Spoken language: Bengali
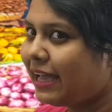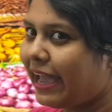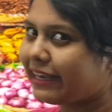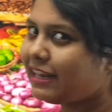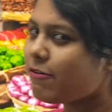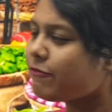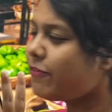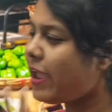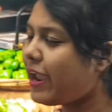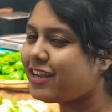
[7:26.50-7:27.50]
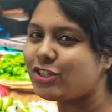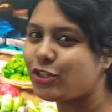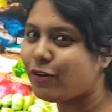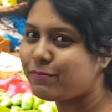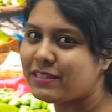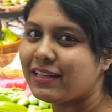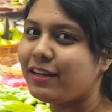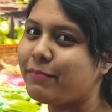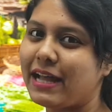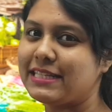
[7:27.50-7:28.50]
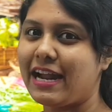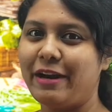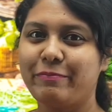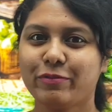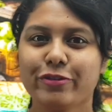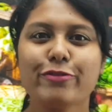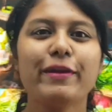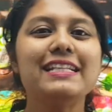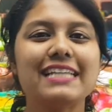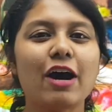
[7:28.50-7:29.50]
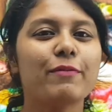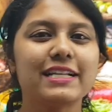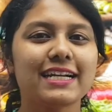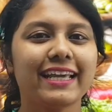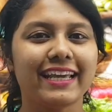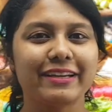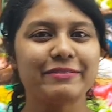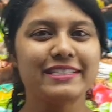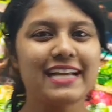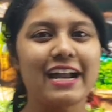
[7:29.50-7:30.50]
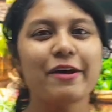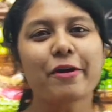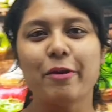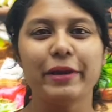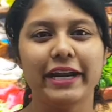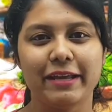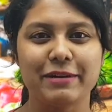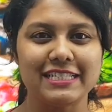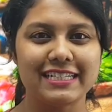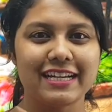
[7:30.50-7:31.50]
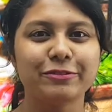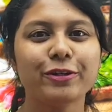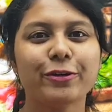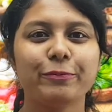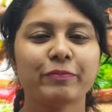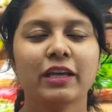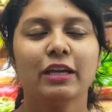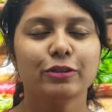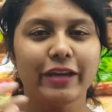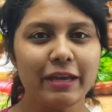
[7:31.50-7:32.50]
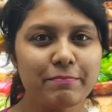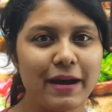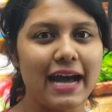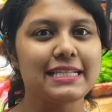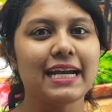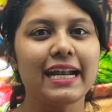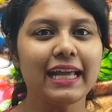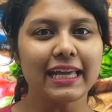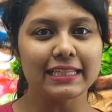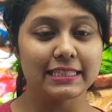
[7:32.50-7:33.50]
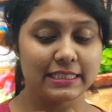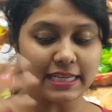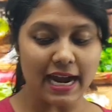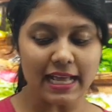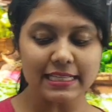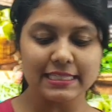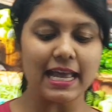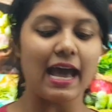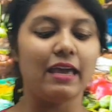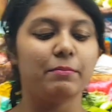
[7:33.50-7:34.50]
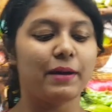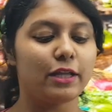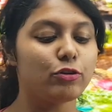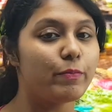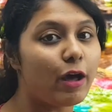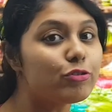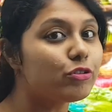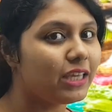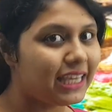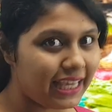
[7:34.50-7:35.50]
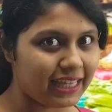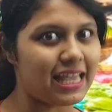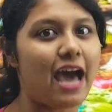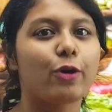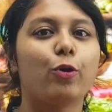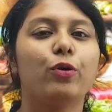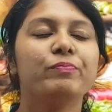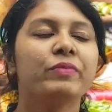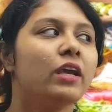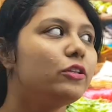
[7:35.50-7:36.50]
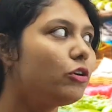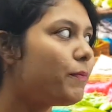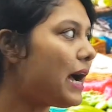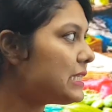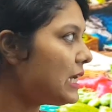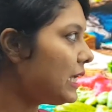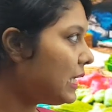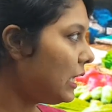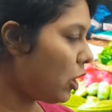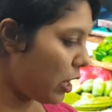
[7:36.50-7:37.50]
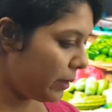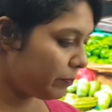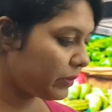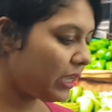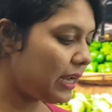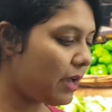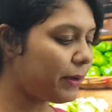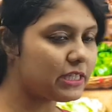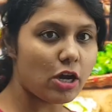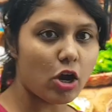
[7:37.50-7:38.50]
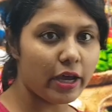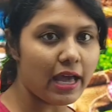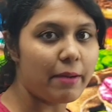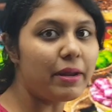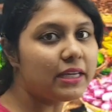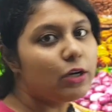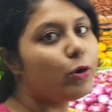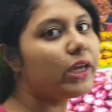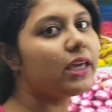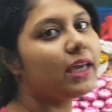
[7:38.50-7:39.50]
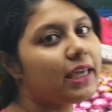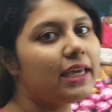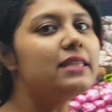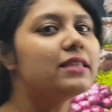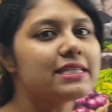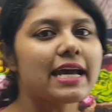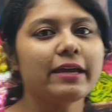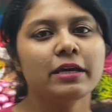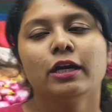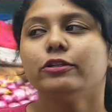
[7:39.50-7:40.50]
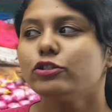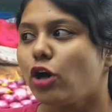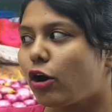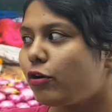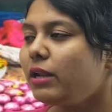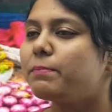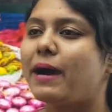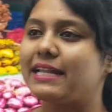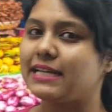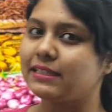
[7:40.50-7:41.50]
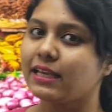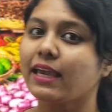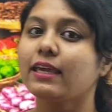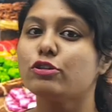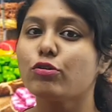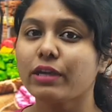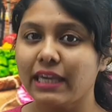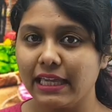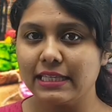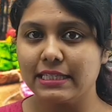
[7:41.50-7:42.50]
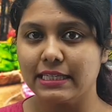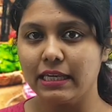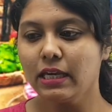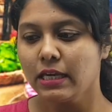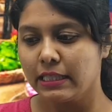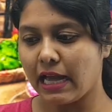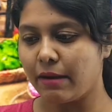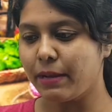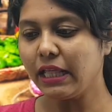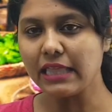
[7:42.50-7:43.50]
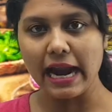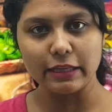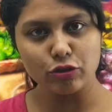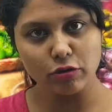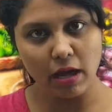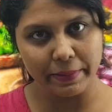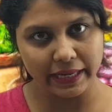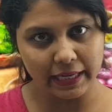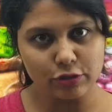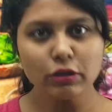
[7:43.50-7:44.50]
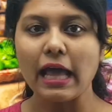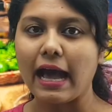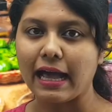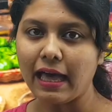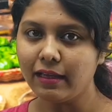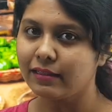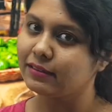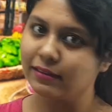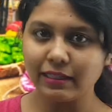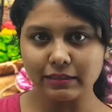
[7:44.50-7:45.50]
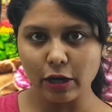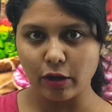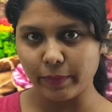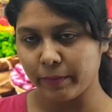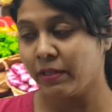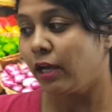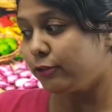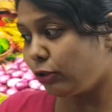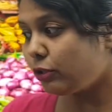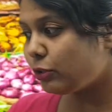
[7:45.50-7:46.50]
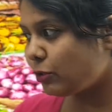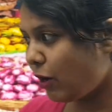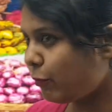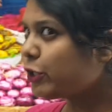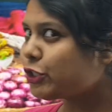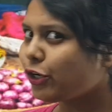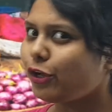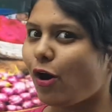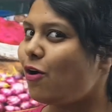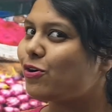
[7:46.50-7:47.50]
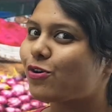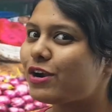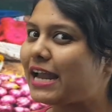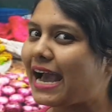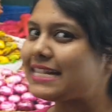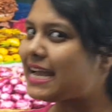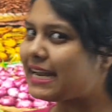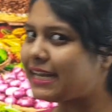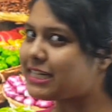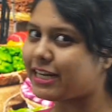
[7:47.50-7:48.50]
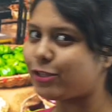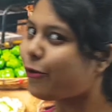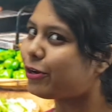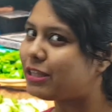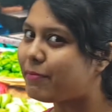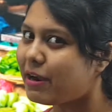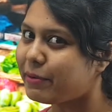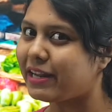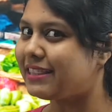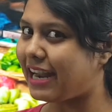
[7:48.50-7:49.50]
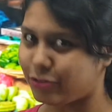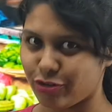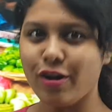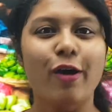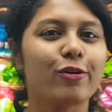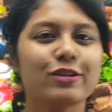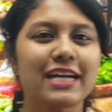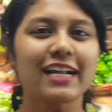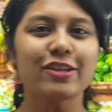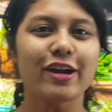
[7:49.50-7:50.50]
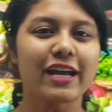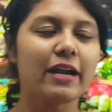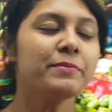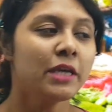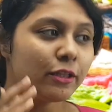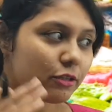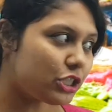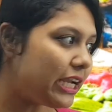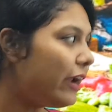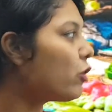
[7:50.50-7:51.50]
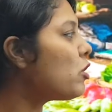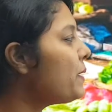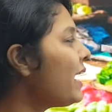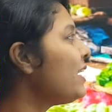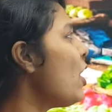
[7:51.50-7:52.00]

একটা ফ্রেশ সবজির বাজার তো তোমরা যাও বাজারে জানাও কমেন্টে বাজারে যাও তো তো এই বাজারে যারা যায় বা তোমরাও যদি গিয়ে থাকো তো বাজারে কি হয় কেনা বেচা হয় আমরা কি করি কি কিনতে যাই তো যখনই বাজার থেকে কিছু কিনছি তার মানে তার জন্য আমাকে কিছু টাকা দিতে হবে তো অবশ্যই অঙ্ক না জানলে সেটা তো করতে পারবে না তার জন্য অঙ্ক জানা দরকার তো সেরকমই একটা